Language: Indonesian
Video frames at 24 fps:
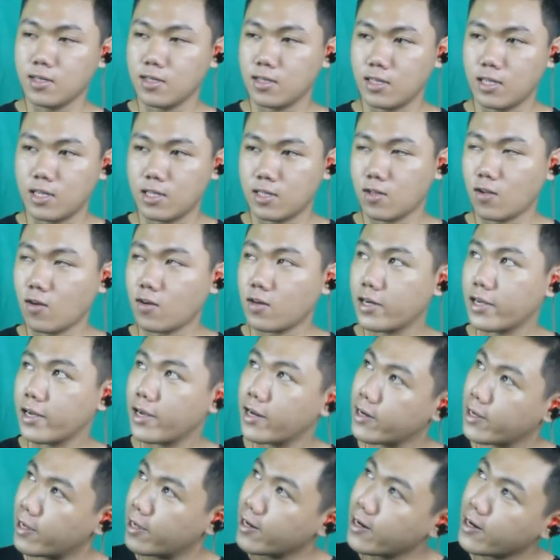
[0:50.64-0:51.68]
TikTok
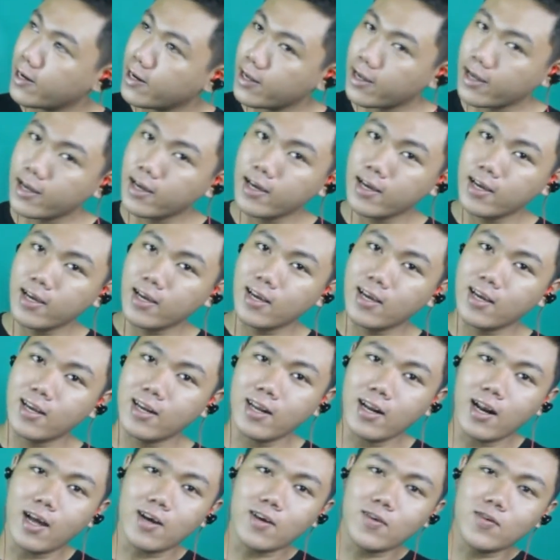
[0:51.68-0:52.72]
dengan kayak gini nih
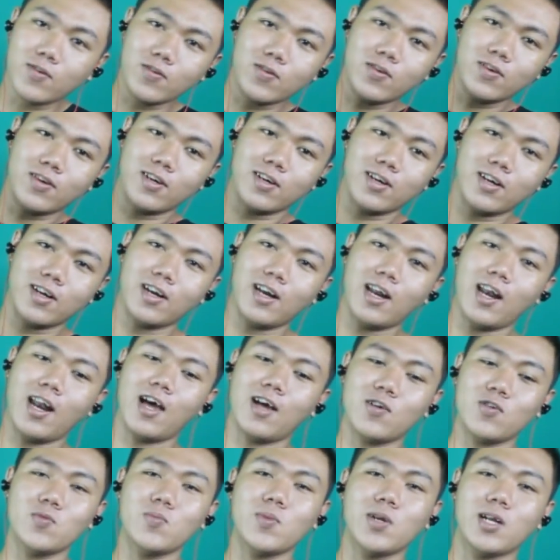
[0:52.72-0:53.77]
ini lagu
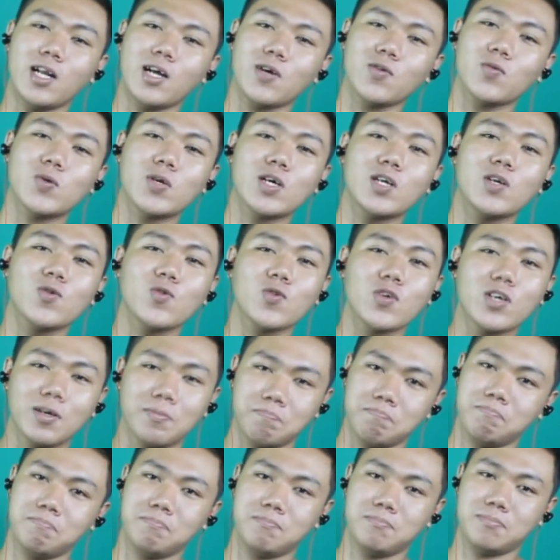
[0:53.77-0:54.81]
lagu lagu ngedugem
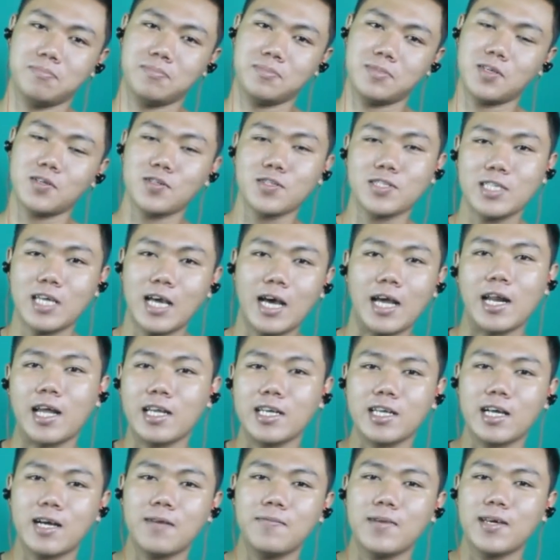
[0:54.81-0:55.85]
terus
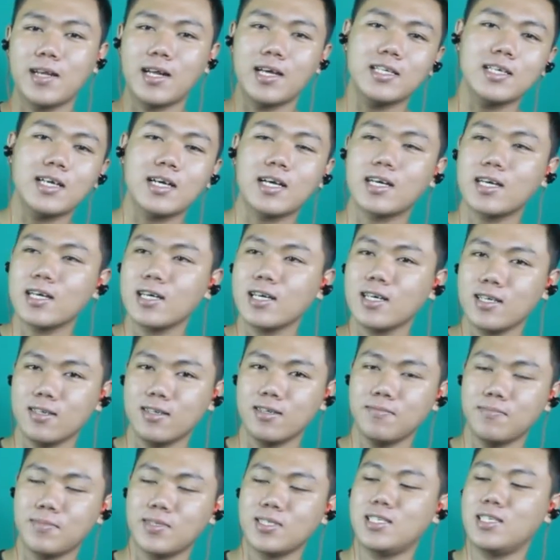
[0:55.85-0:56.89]
diarahin kameranya ke
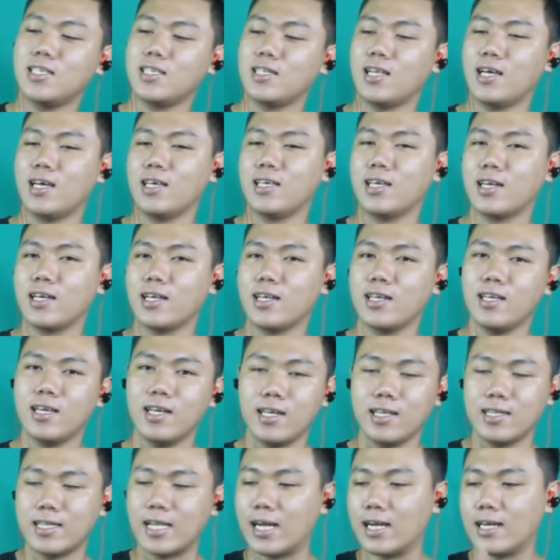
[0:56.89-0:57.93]
masjid akhirnya dia
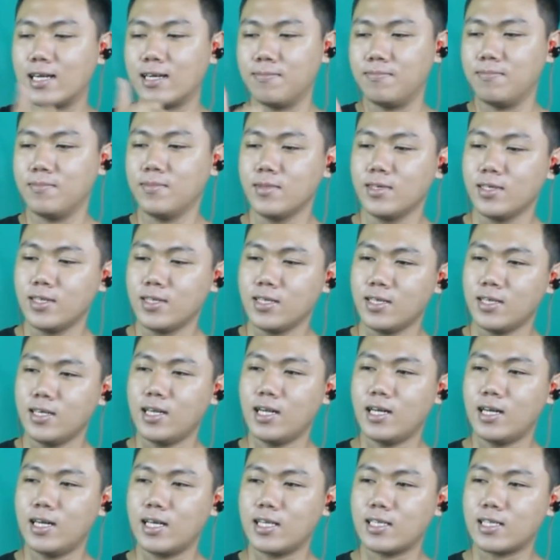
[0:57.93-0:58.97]
ditangkap
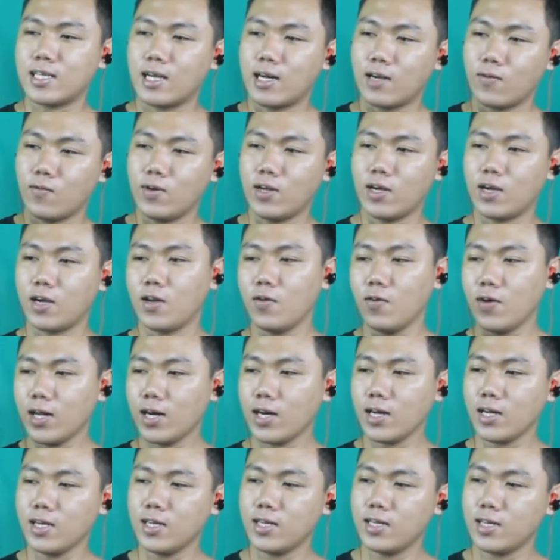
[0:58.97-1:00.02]
dan dia sekarang udah
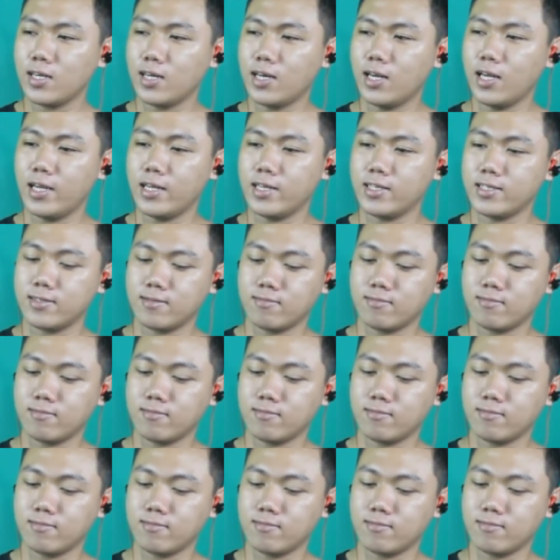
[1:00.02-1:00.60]
keluar dan